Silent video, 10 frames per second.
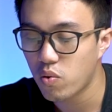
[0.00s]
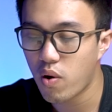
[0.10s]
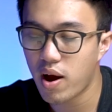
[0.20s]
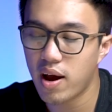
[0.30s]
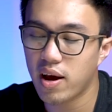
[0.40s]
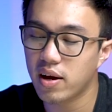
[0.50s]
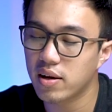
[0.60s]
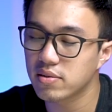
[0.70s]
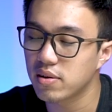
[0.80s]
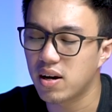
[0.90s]
qua
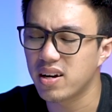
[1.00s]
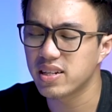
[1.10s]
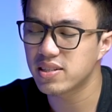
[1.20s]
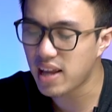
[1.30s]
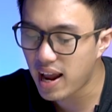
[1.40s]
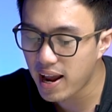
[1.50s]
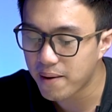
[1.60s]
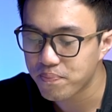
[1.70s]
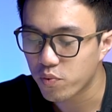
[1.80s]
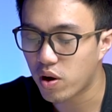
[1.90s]
uh, insta
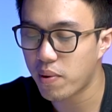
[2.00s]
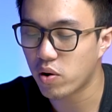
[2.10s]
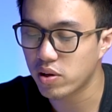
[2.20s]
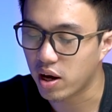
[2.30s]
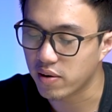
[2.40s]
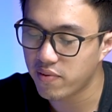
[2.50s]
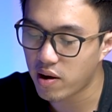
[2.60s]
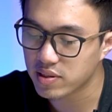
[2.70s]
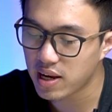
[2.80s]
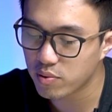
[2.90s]
nó các bạn có thể ấn vào
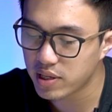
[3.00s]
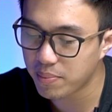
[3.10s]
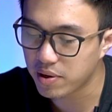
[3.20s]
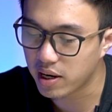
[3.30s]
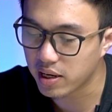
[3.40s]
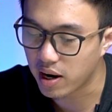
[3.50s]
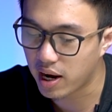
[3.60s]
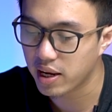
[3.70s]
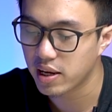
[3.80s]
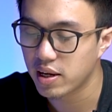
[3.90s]
sao chép đường link ở đây
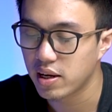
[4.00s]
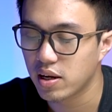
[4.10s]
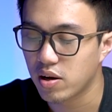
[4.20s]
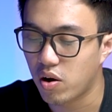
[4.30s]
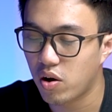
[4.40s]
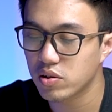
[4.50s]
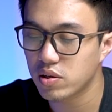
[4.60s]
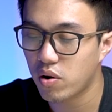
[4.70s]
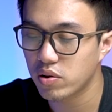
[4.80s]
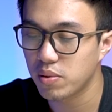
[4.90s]
đó
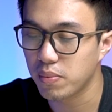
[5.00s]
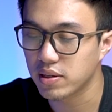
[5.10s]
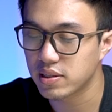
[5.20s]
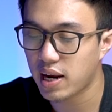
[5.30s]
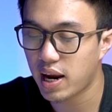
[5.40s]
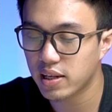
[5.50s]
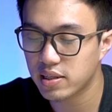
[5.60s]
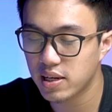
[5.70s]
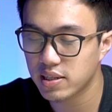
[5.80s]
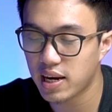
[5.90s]
sau đó thì mình sẽ
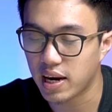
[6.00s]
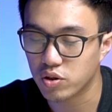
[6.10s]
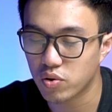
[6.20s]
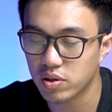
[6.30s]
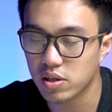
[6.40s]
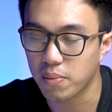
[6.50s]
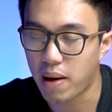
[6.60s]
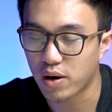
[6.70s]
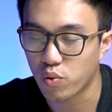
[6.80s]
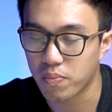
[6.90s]
chia sẻ cho những người
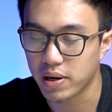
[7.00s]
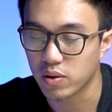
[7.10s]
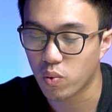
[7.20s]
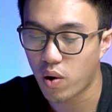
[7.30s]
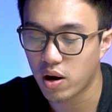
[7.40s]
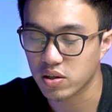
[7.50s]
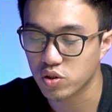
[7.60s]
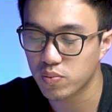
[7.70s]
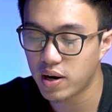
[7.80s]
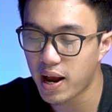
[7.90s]
bạn của mình qua ứng
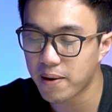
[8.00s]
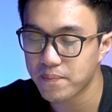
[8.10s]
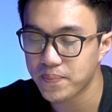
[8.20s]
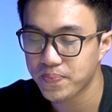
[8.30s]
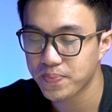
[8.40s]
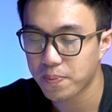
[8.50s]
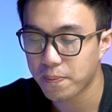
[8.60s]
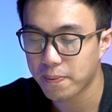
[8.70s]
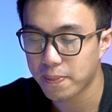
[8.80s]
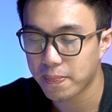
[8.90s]
dụng khác
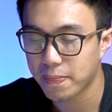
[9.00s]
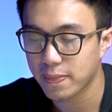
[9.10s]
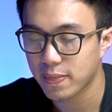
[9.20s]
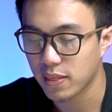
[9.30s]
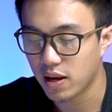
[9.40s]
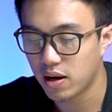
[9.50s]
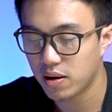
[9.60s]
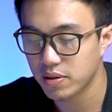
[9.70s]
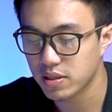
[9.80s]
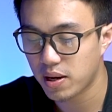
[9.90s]
đó
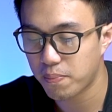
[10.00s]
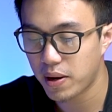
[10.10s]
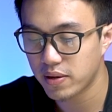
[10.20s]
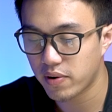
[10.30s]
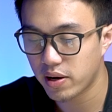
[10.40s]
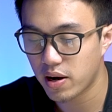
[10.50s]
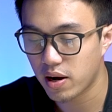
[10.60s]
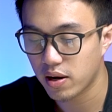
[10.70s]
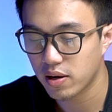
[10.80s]
mình sẽ paste vào đây nha